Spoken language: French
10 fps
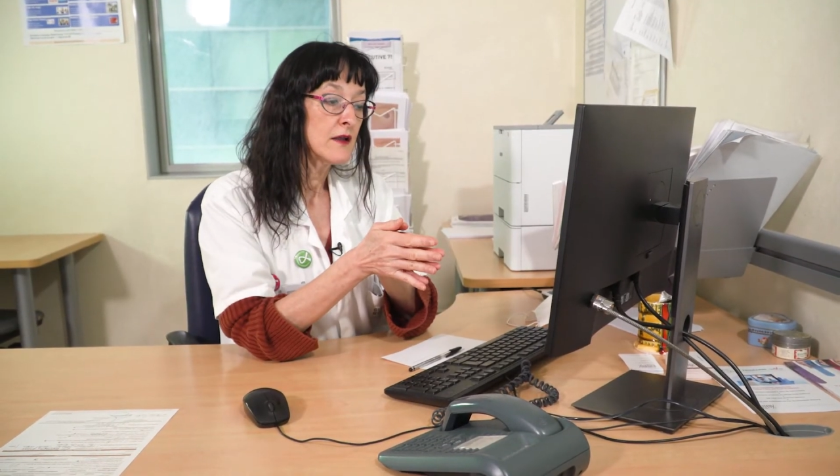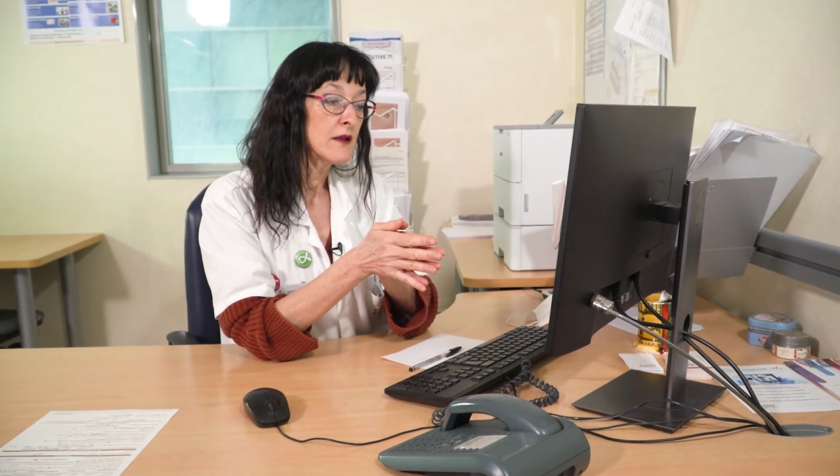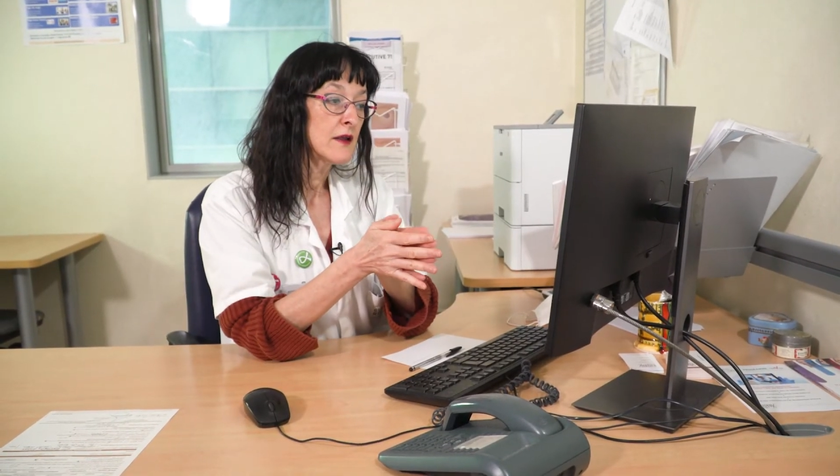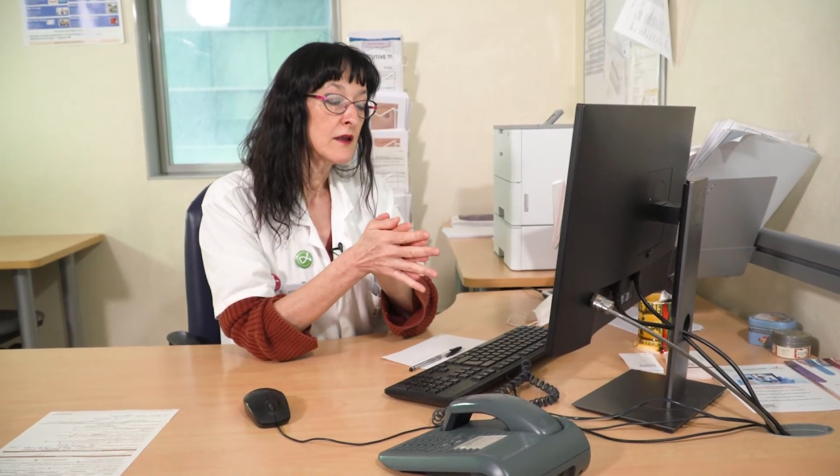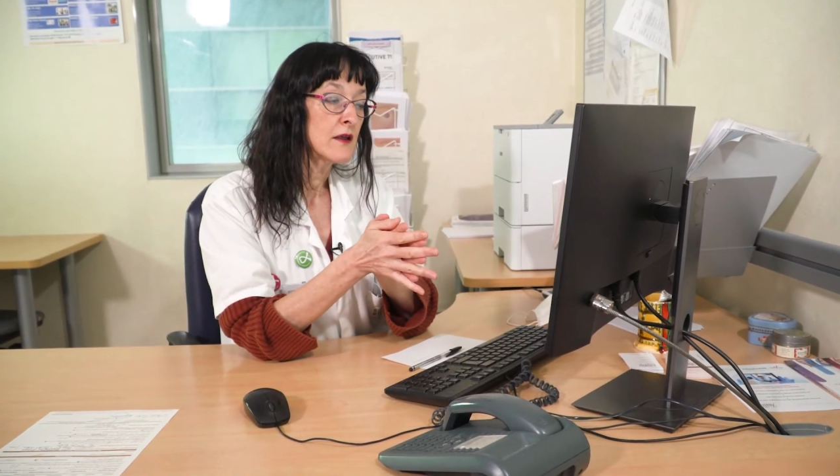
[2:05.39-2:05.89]

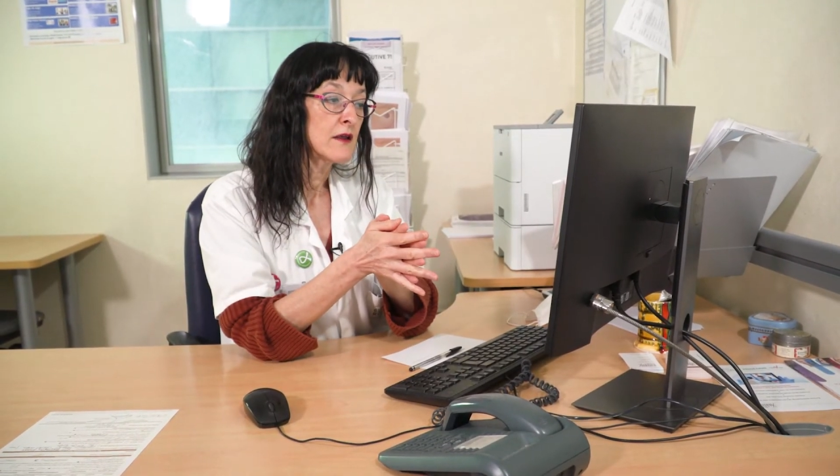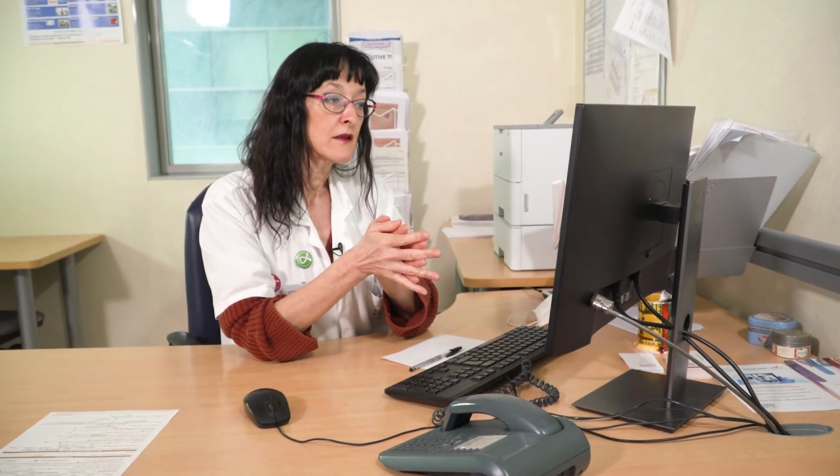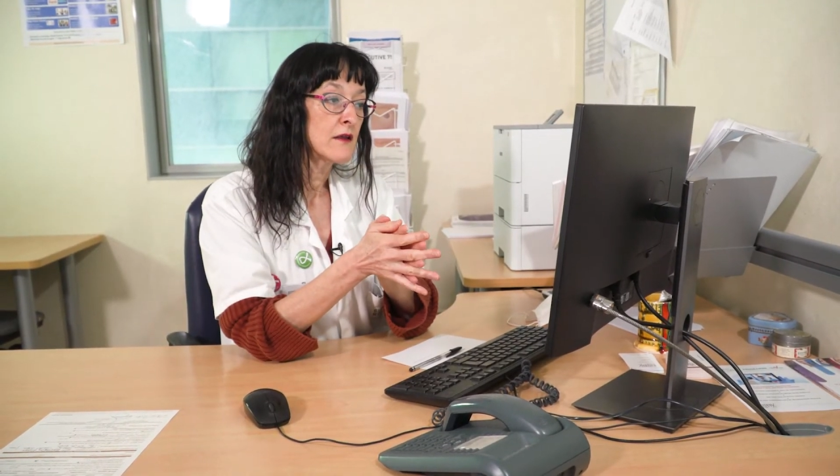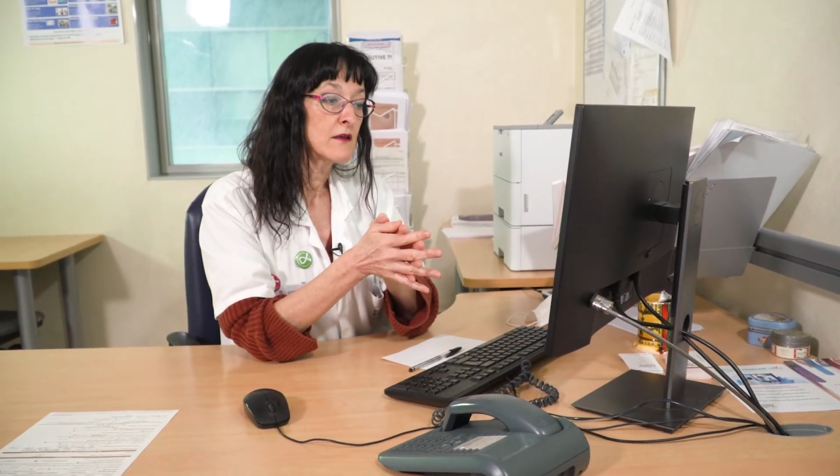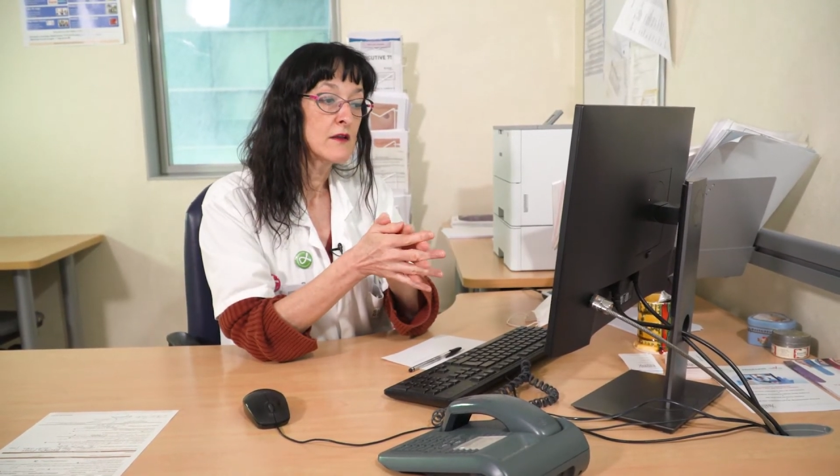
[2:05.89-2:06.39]

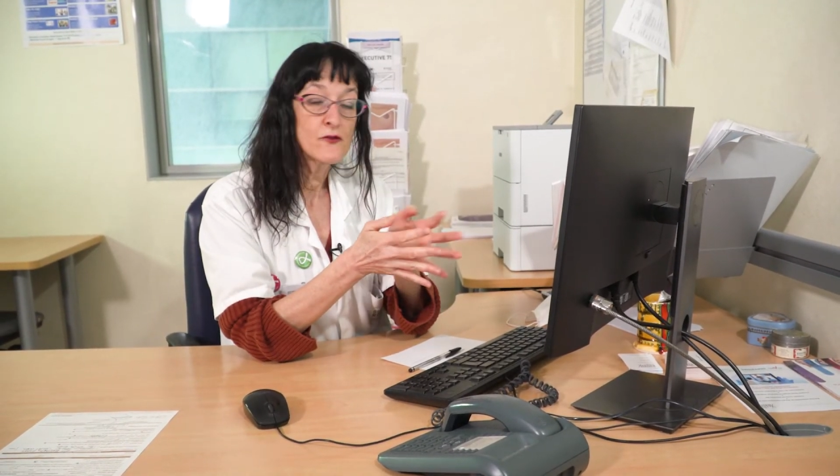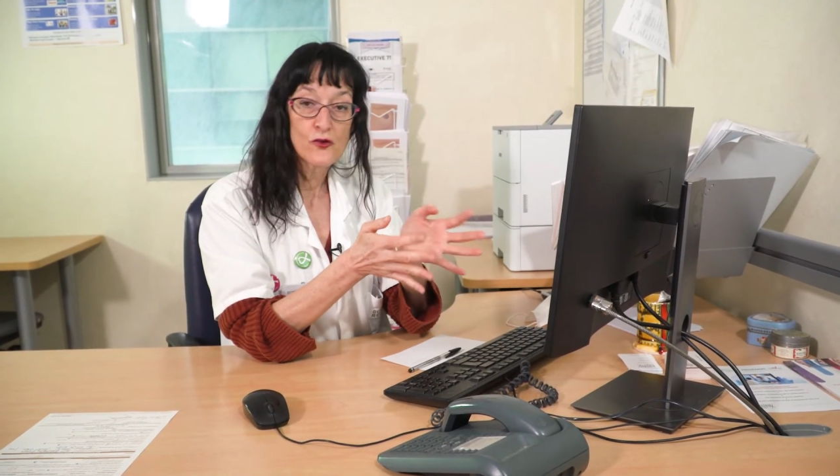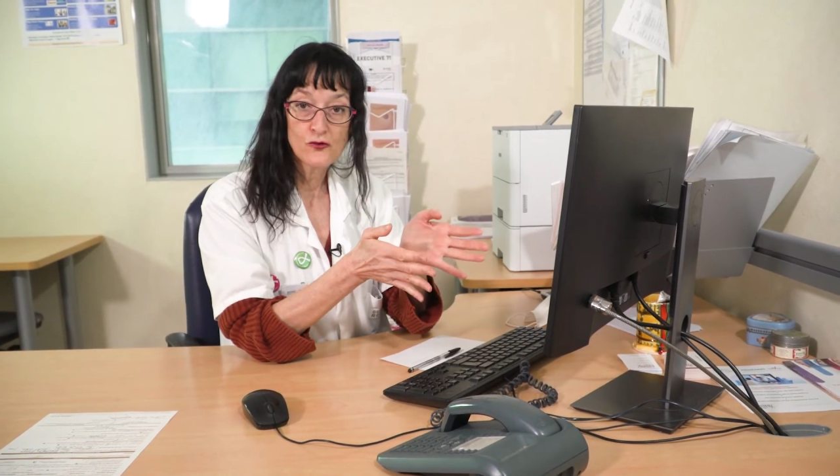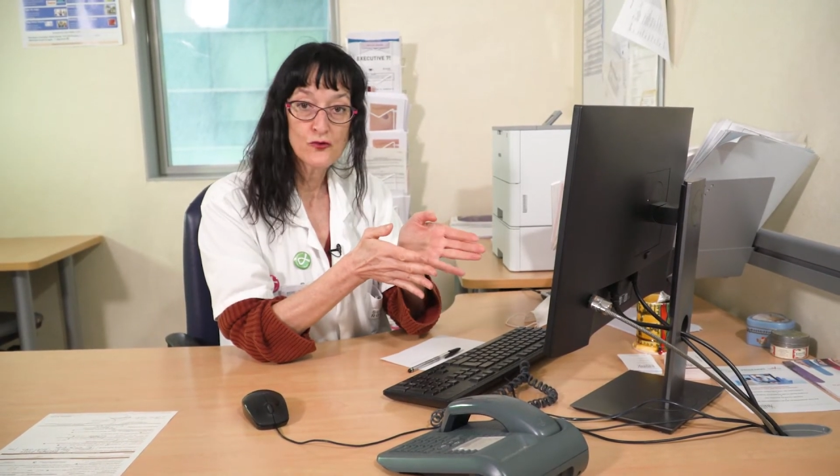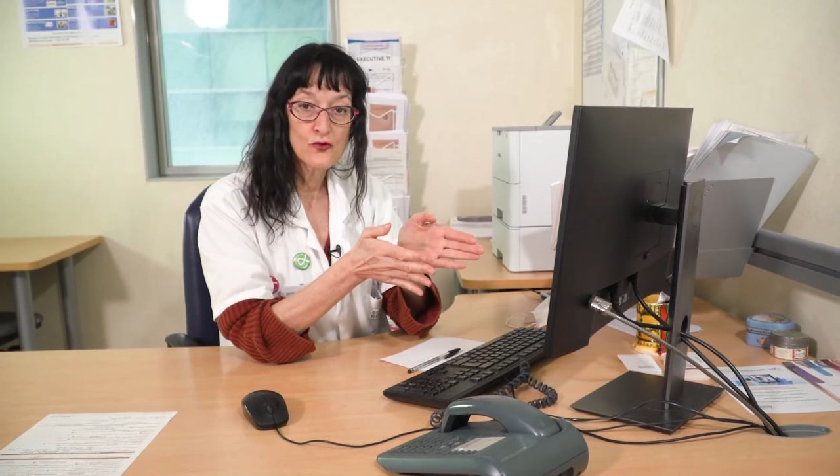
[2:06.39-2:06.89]
les, les,
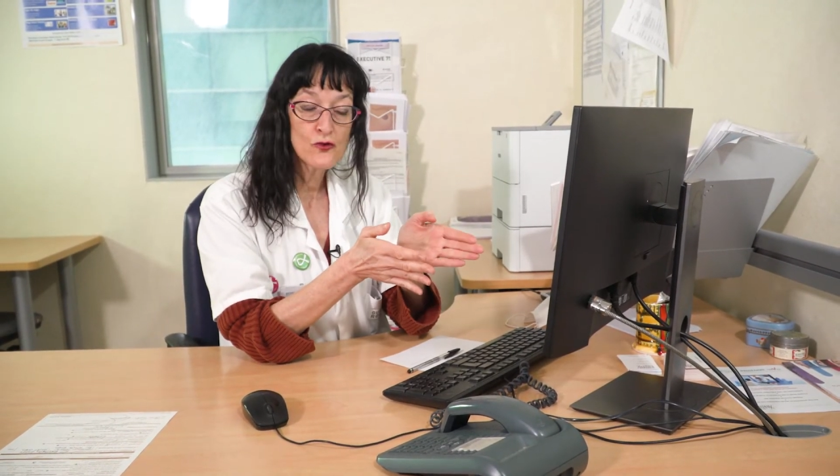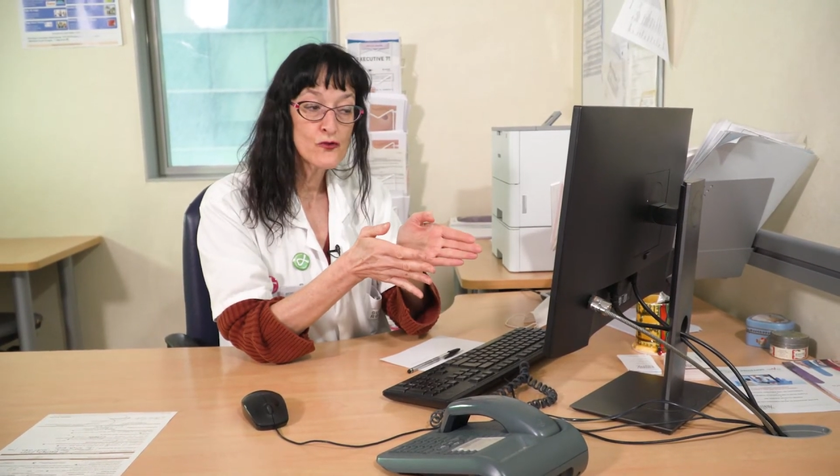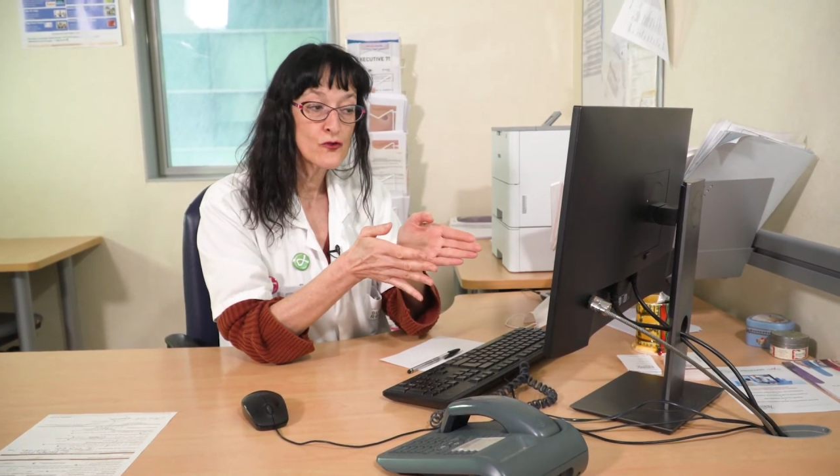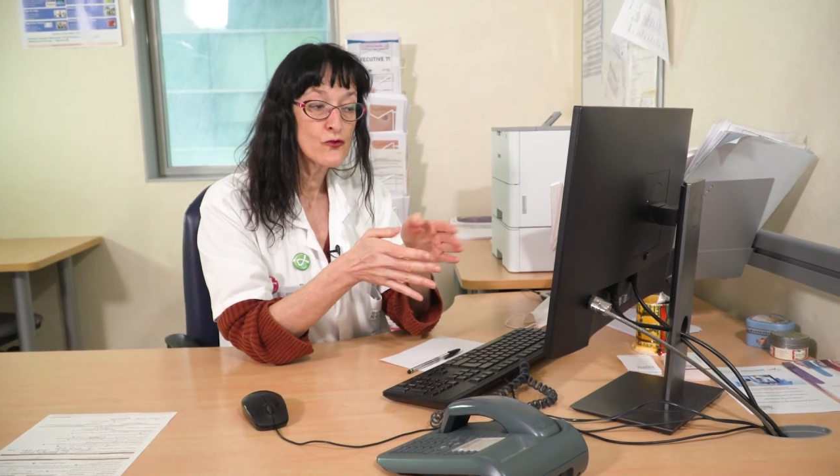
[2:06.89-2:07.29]
ordonnances,